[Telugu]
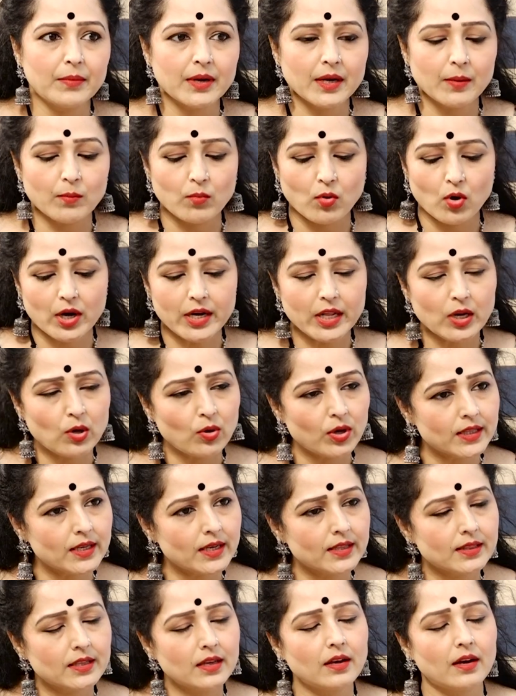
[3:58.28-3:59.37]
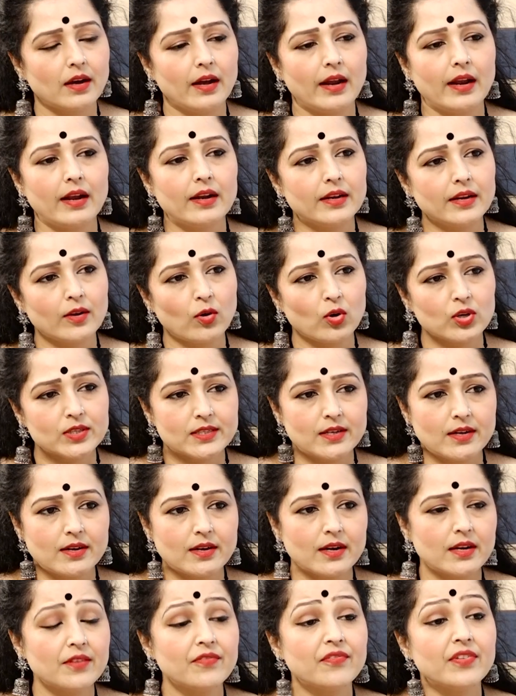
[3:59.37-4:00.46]
మన బాడీలో ఏదైతే యాంటీ
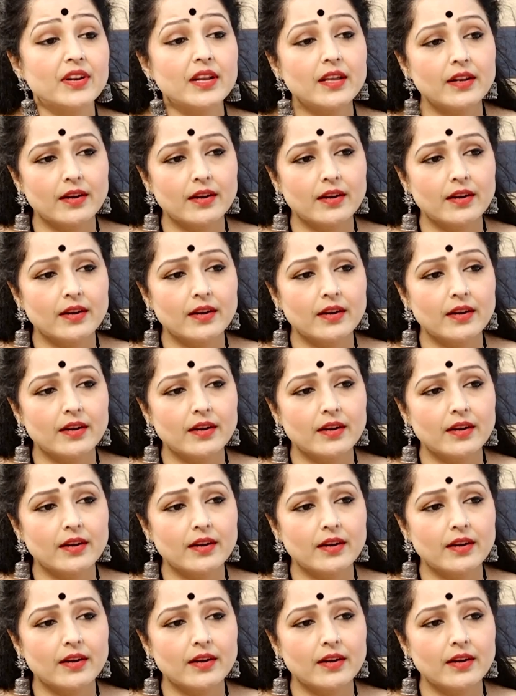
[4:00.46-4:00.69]
ఆక్సిడెంట్ అంటే ఫ్రీ